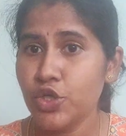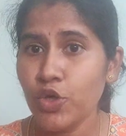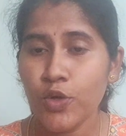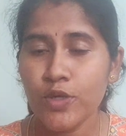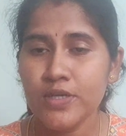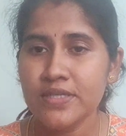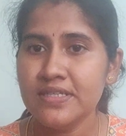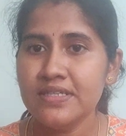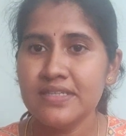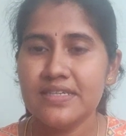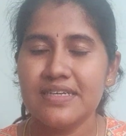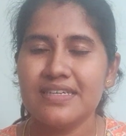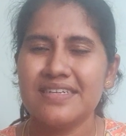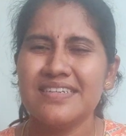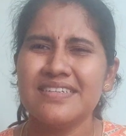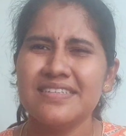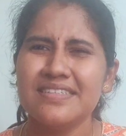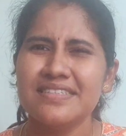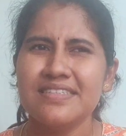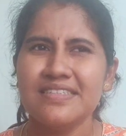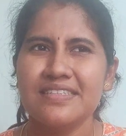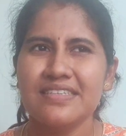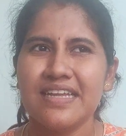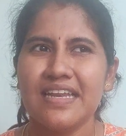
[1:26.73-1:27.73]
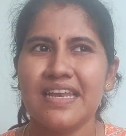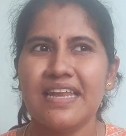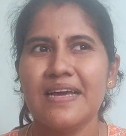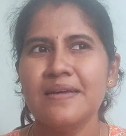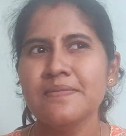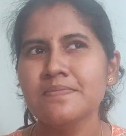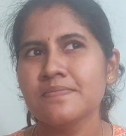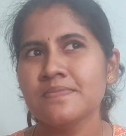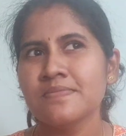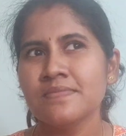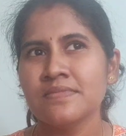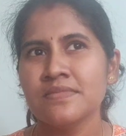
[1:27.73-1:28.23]
டோன்ட் நர்ஸ்ன்ட்டு இல்லை
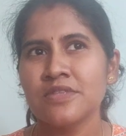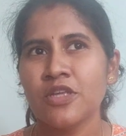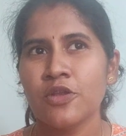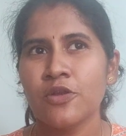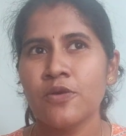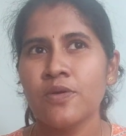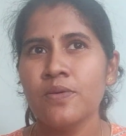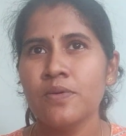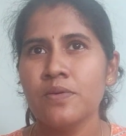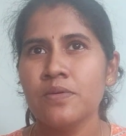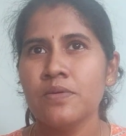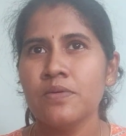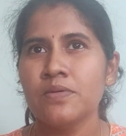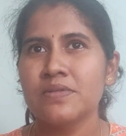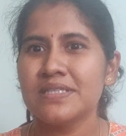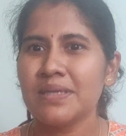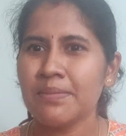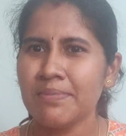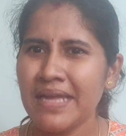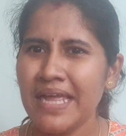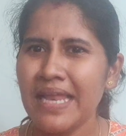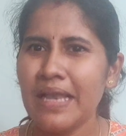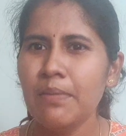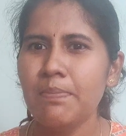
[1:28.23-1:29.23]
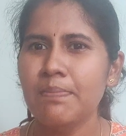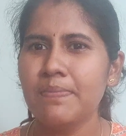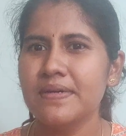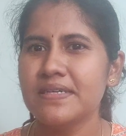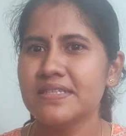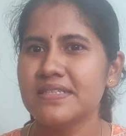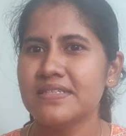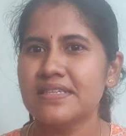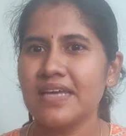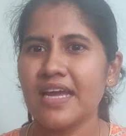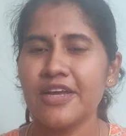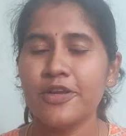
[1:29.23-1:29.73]
யூனோ சம்
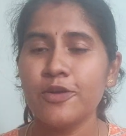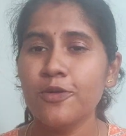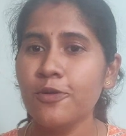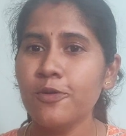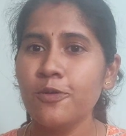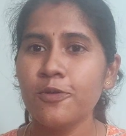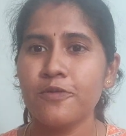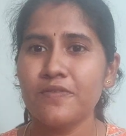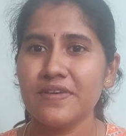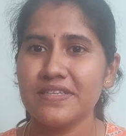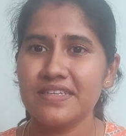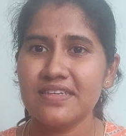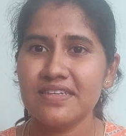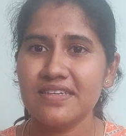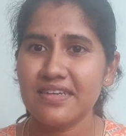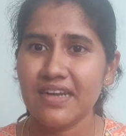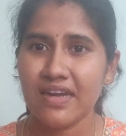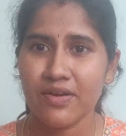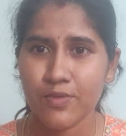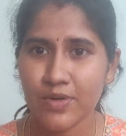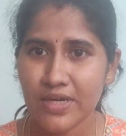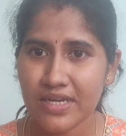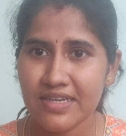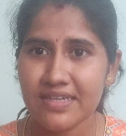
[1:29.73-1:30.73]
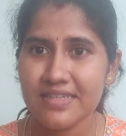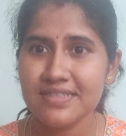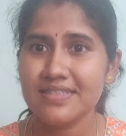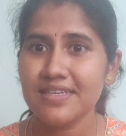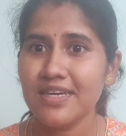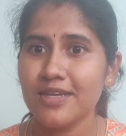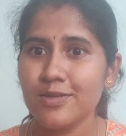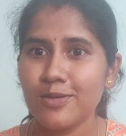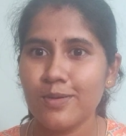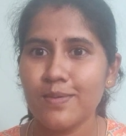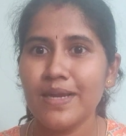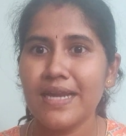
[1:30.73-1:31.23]
ஹெல்ப்பர்ஸ் ஐ டோன்ட் நோ வெதர் அவங்க
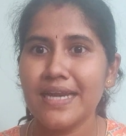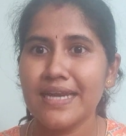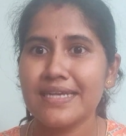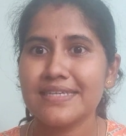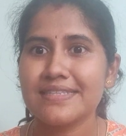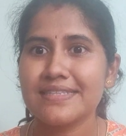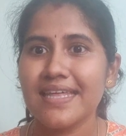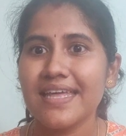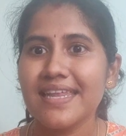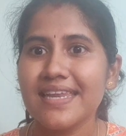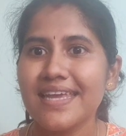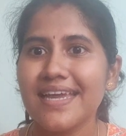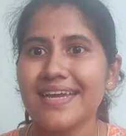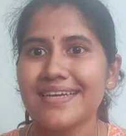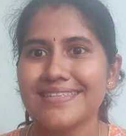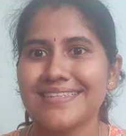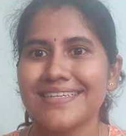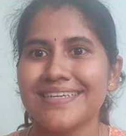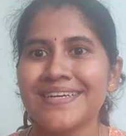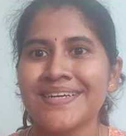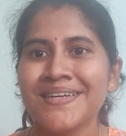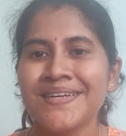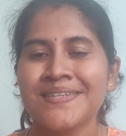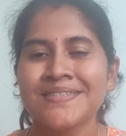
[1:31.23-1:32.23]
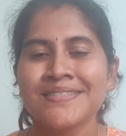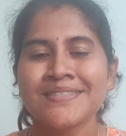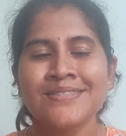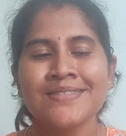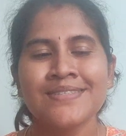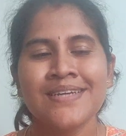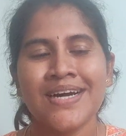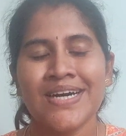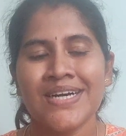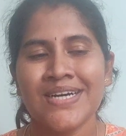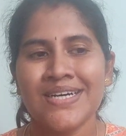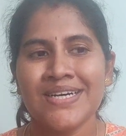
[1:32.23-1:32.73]
நர்ஸான்னு கூட எனக்கு தெரியாது
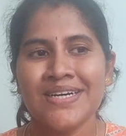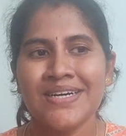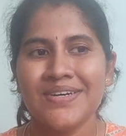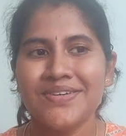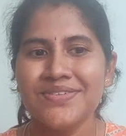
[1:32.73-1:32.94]
uh,